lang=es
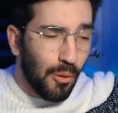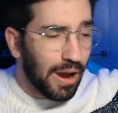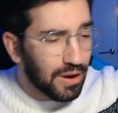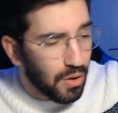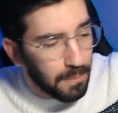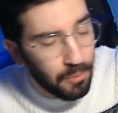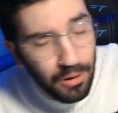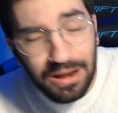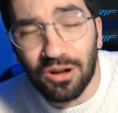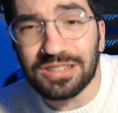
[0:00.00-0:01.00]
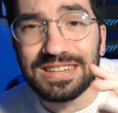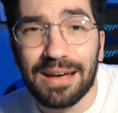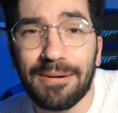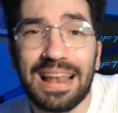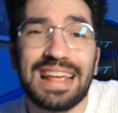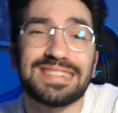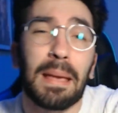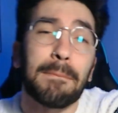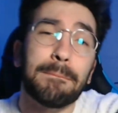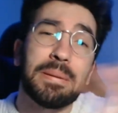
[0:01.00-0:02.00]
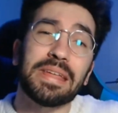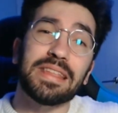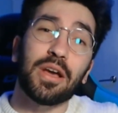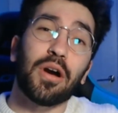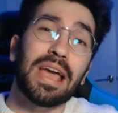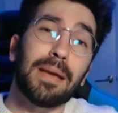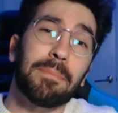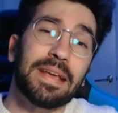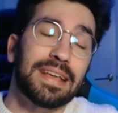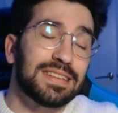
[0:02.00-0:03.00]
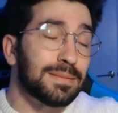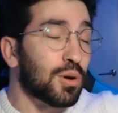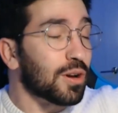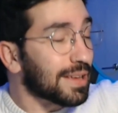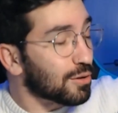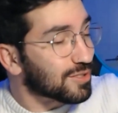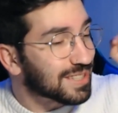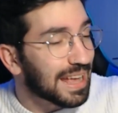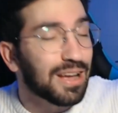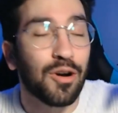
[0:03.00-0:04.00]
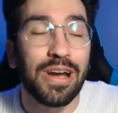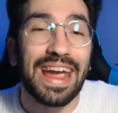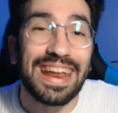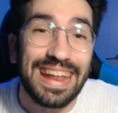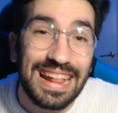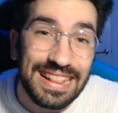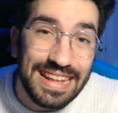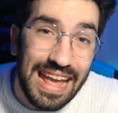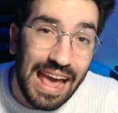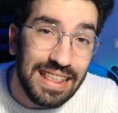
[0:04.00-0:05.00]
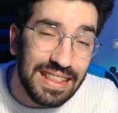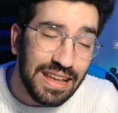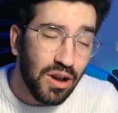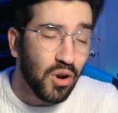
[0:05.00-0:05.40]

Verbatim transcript: bueno, bueno chavales, vídeo epiquísimo que os traigo en el día de